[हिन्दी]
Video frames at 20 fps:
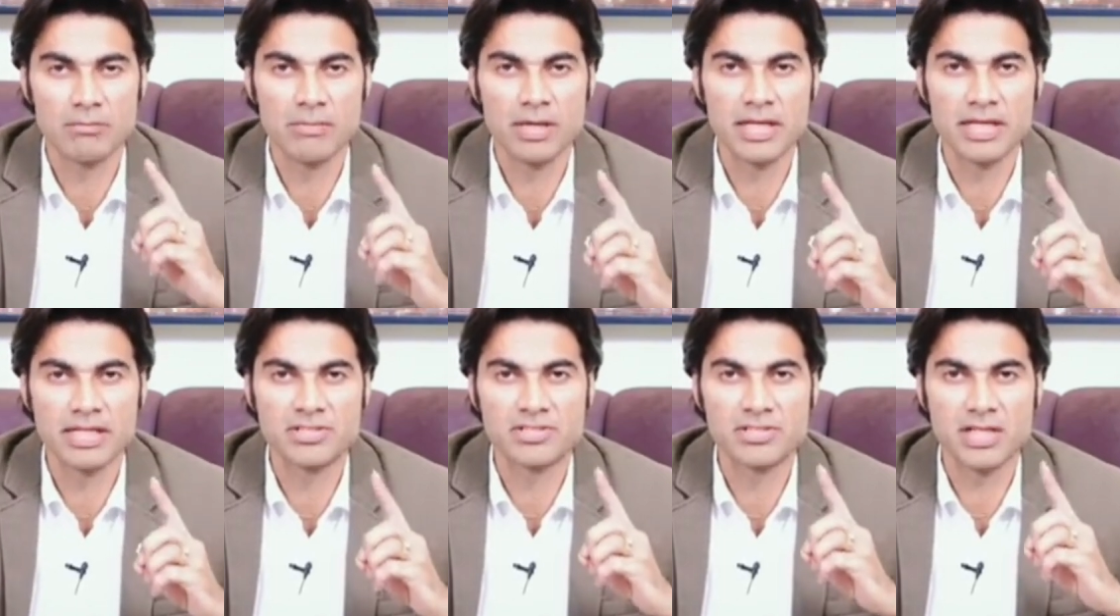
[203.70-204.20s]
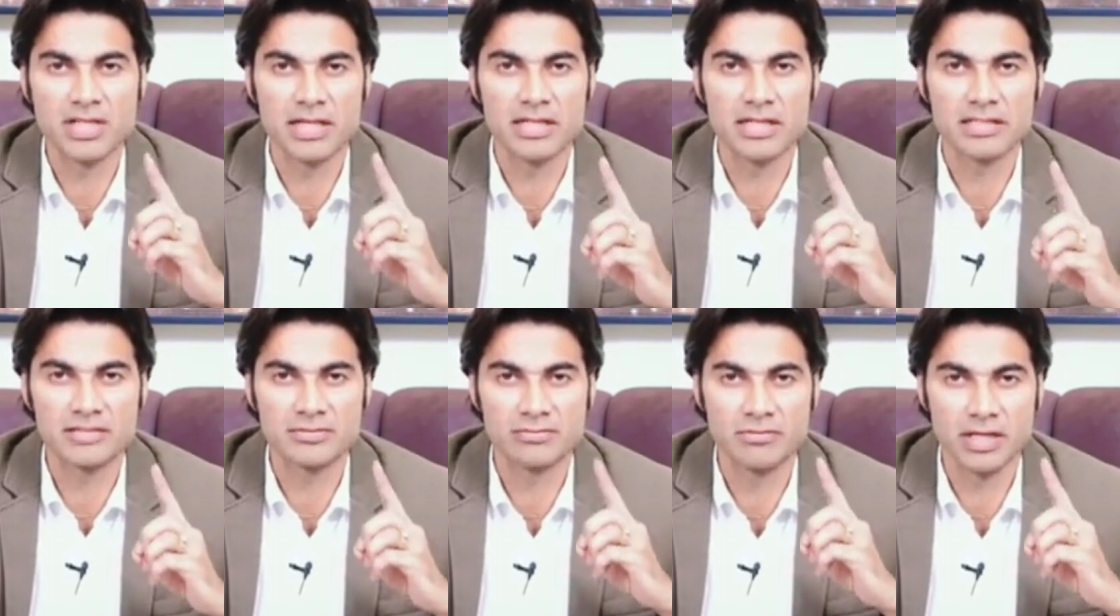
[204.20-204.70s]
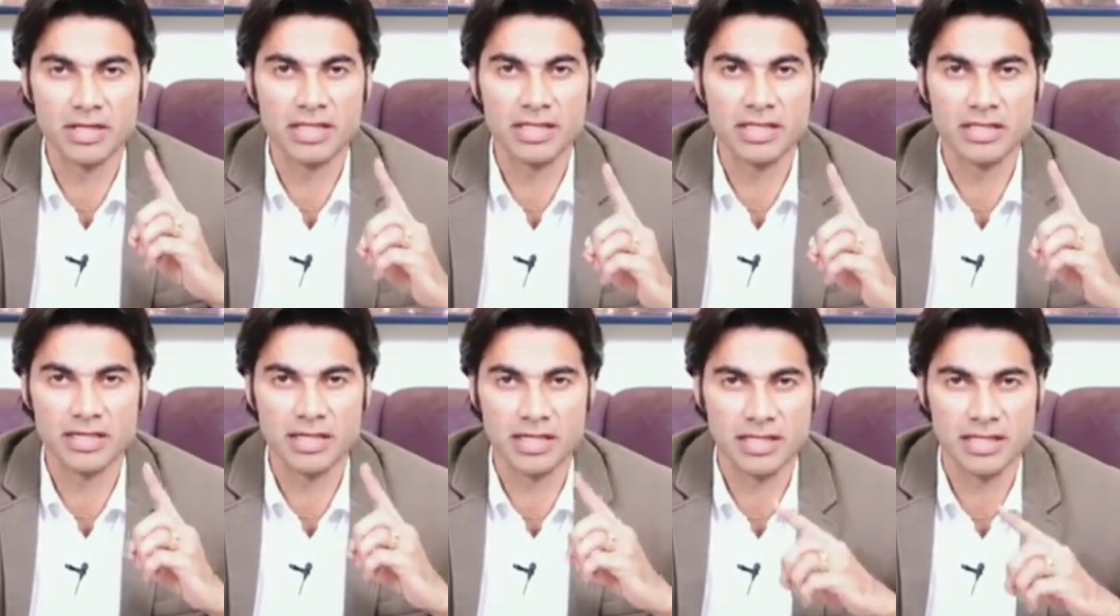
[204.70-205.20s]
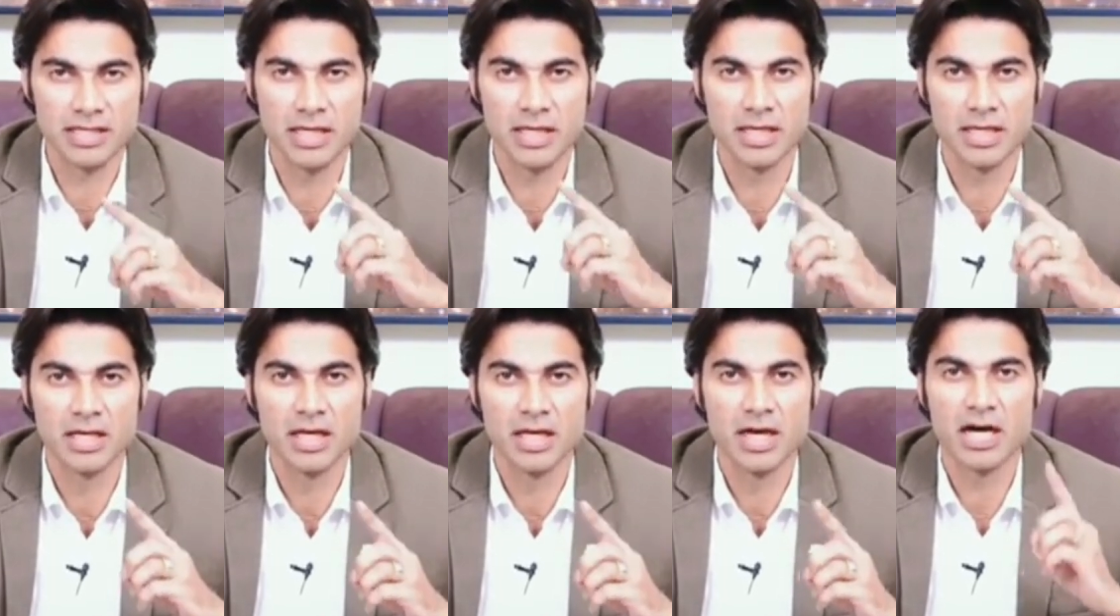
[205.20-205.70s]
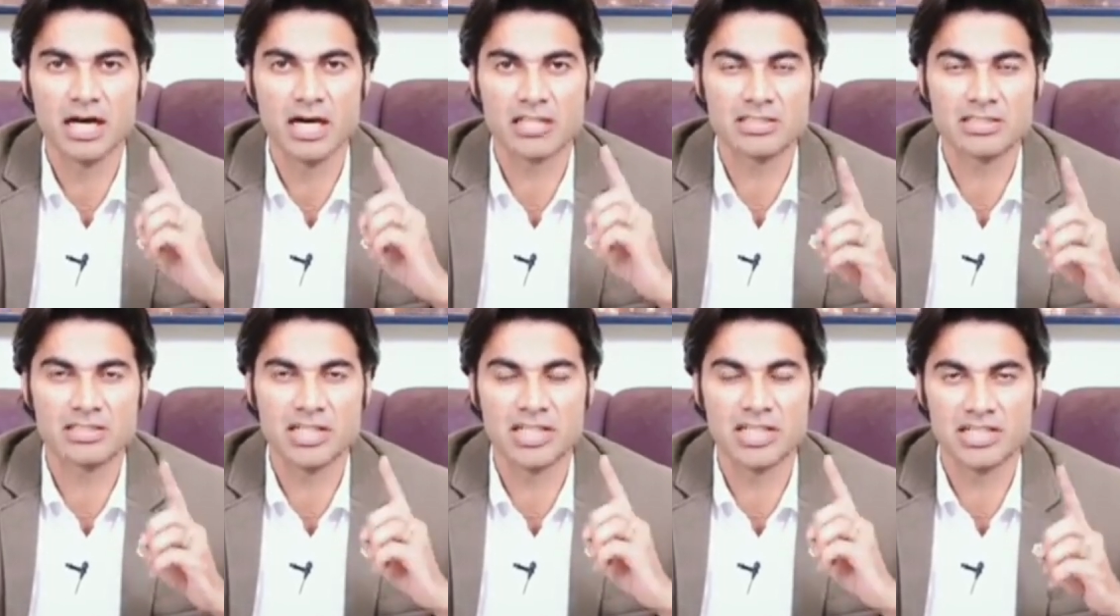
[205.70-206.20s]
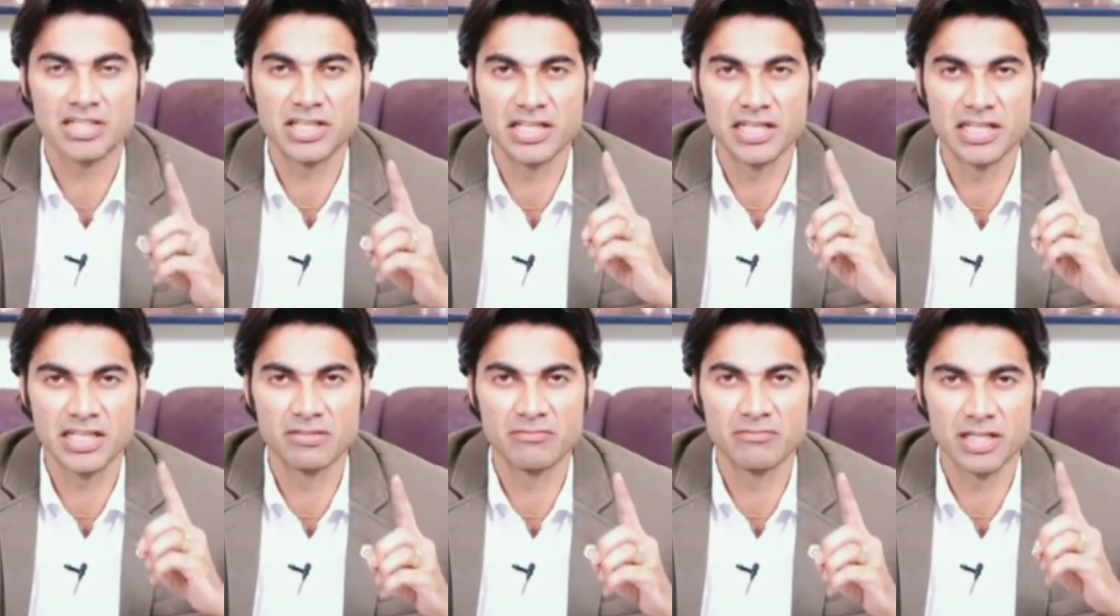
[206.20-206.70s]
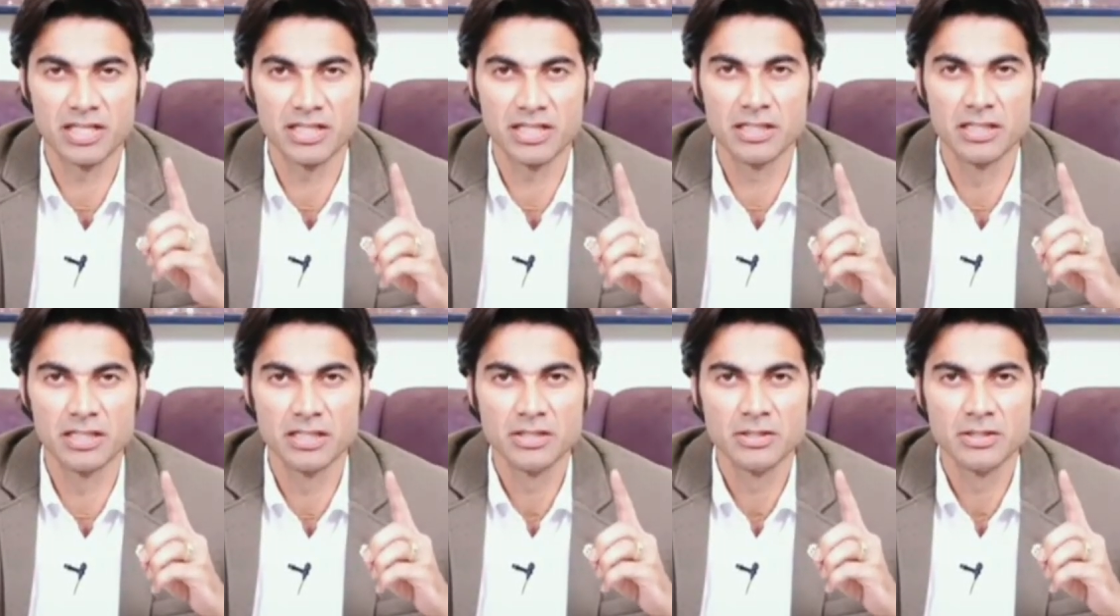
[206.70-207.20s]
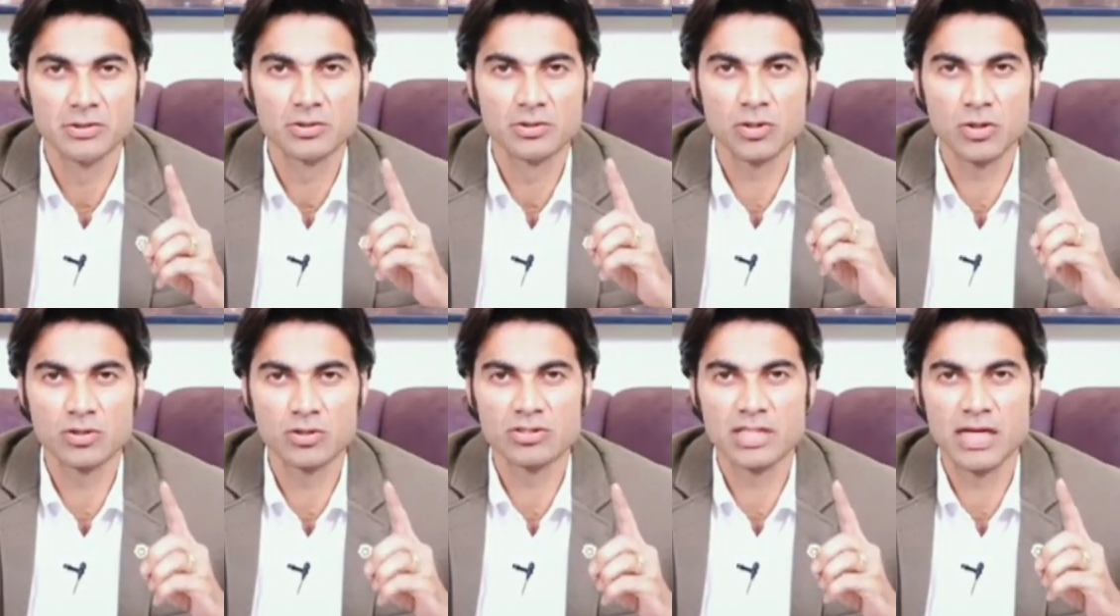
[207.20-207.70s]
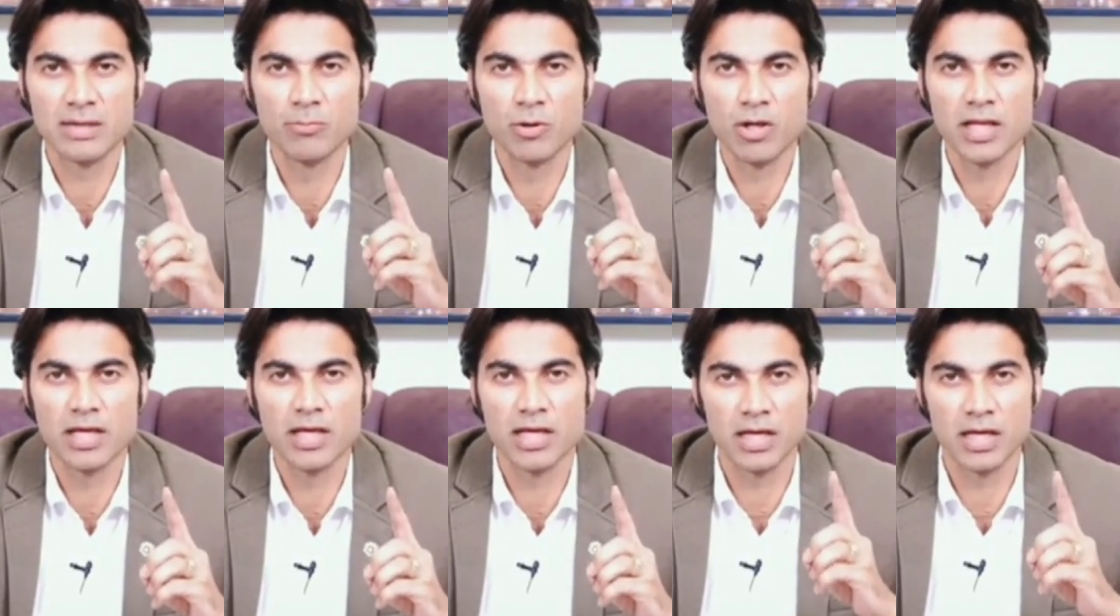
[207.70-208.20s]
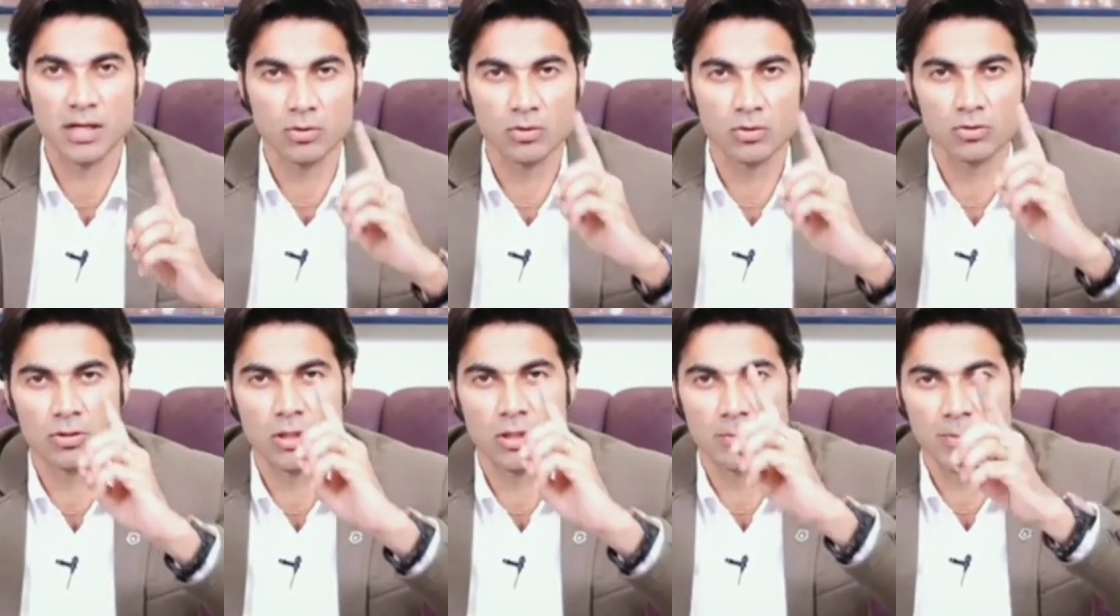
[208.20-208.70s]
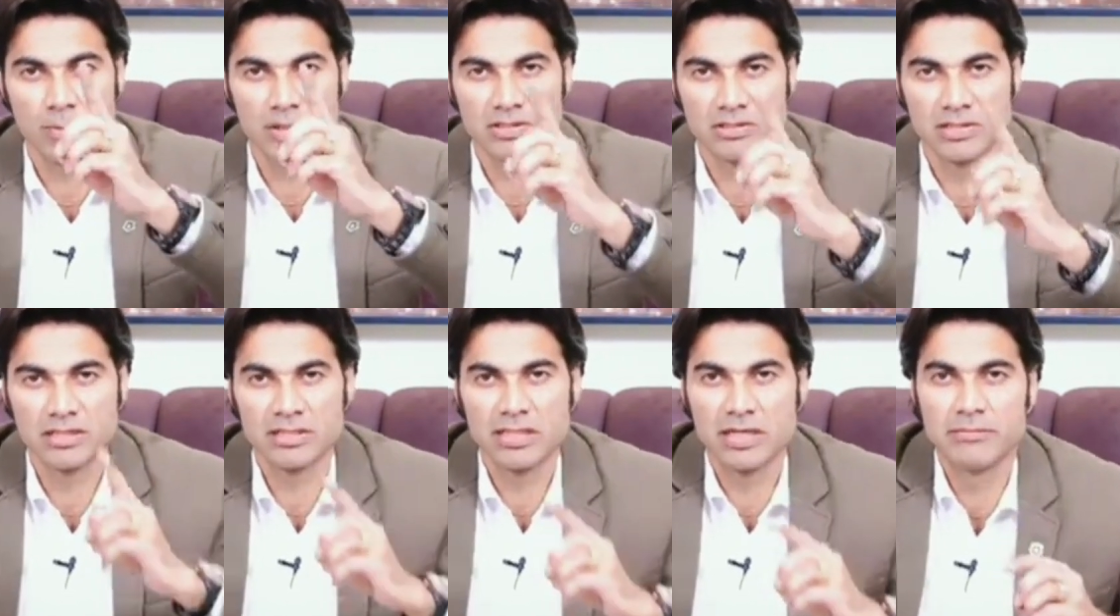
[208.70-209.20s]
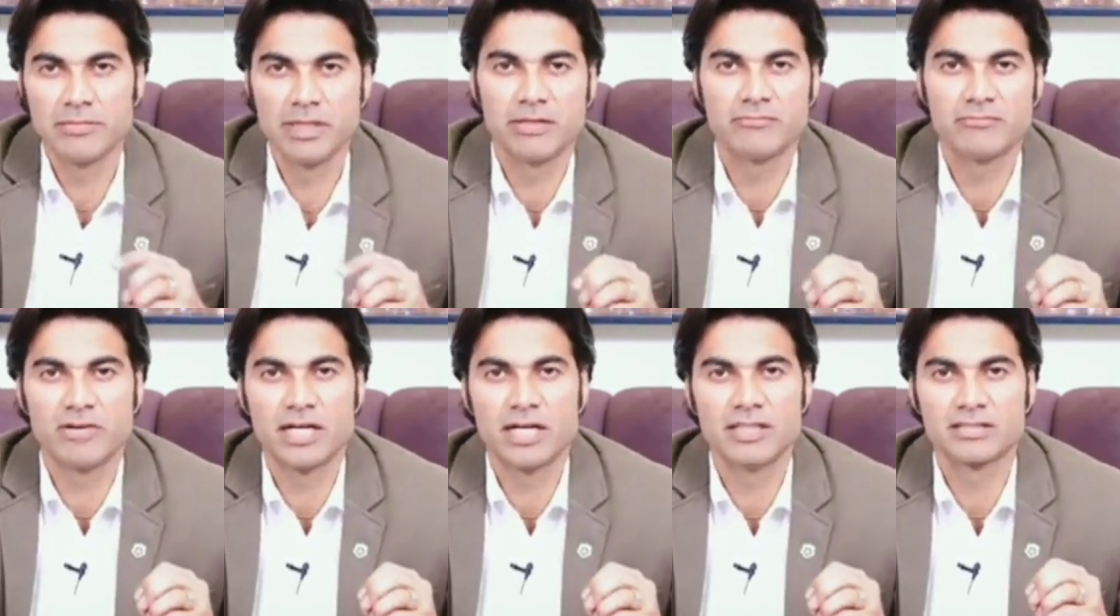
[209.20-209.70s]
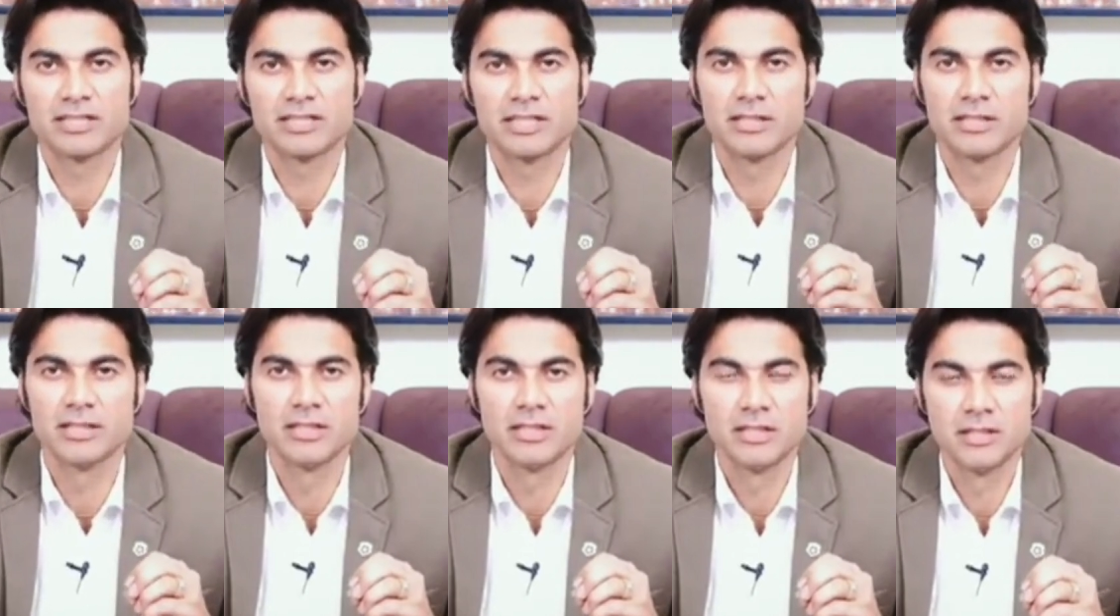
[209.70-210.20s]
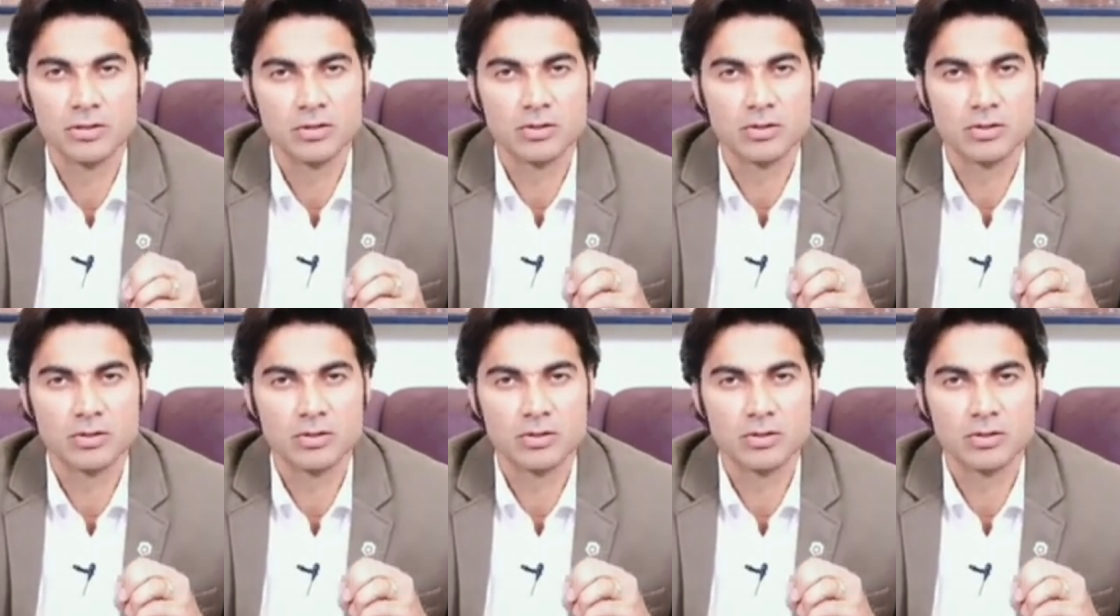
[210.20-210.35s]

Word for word: और अब मैंने 40 वकील रखे हैं हर स्टेट के लिए एक वकील जौन साहब बोलेगा उसके ऊपर सीधा मैं वहीं से